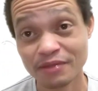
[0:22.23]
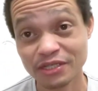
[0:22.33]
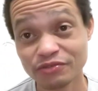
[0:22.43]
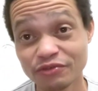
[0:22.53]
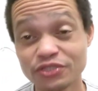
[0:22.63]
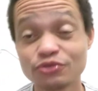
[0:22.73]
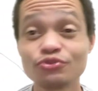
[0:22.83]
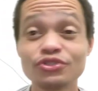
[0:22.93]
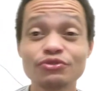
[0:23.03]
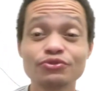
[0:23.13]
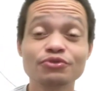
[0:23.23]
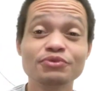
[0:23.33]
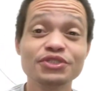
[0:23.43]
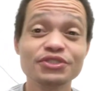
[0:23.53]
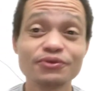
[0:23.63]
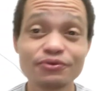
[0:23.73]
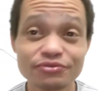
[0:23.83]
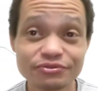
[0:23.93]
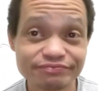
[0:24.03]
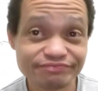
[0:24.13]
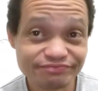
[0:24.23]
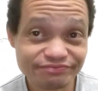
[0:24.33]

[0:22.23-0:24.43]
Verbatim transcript: Mas eu vou ver se eu consigo dormir de novo.